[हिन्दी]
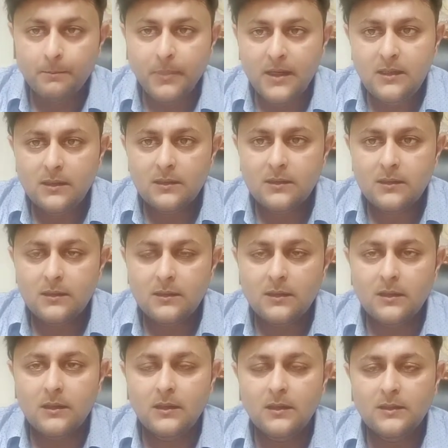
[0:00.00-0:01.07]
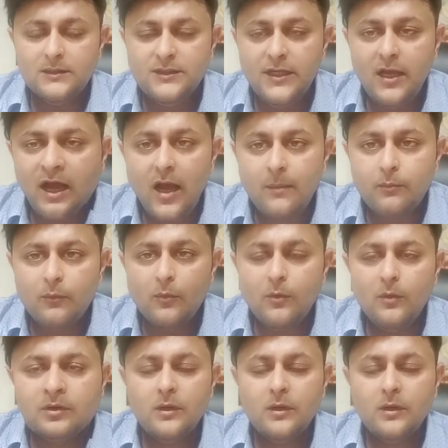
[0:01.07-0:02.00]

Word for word: बट ये आपको